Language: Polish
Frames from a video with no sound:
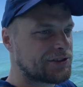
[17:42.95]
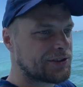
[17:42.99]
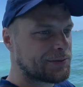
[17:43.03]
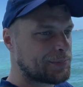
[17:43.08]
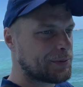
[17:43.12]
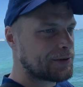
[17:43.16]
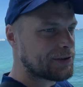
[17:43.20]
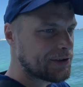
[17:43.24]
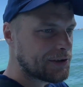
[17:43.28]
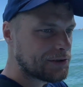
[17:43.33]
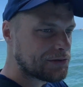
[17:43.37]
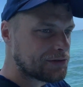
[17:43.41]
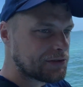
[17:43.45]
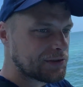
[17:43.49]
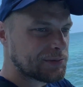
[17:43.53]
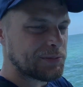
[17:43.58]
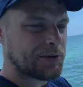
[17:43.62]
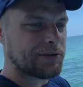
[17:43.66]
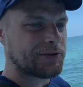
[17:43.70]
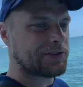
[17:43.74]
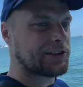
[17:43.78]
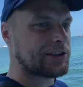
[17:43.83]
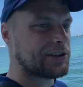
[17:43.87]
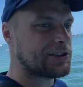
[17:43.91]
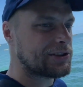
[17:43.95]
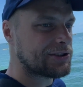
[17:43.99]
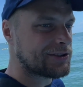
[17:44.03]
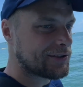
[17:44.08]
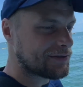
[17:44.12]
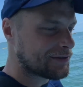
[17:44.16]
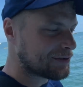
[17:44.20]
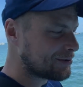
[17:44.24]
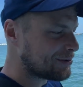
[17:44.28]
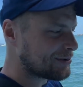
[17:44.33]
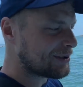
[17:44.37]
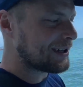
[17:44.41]
się podnosi, mostek idzie
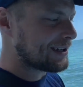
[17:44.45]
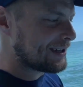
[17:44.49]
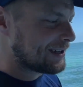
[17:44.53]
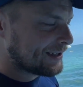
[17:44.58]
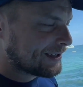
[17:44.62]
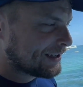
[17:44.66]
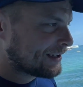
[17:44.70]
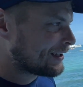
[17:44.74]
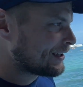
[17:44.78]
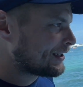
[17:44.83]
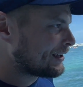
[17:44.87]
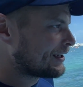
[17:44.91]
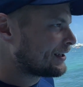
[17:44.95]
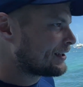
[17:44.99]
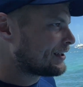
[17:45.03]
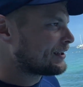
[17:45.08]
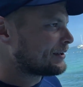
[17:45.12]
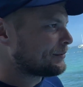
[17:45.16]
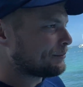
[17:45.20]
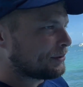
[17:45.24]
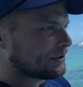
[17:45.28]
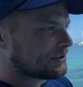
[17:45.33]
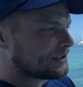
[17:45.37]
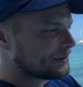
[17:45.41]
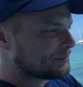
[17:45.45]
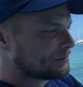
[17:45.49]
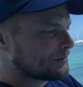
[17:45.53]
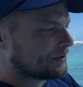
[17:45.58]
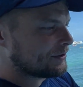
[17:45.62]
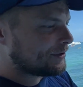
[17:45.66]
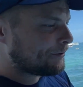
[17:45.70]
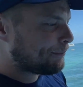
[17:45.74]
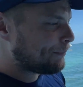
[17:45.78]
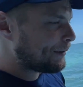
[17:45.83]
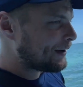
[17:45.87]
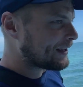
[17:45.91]
w górę, potem
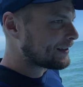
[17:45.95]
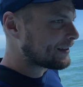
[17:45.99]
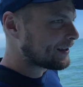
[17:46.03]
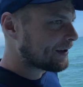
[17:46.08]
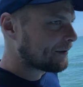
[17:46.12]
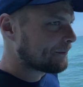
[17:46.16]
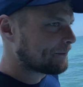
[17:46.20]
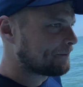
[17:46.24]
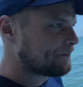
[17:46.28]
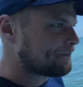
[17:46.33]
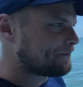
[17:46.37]
opada.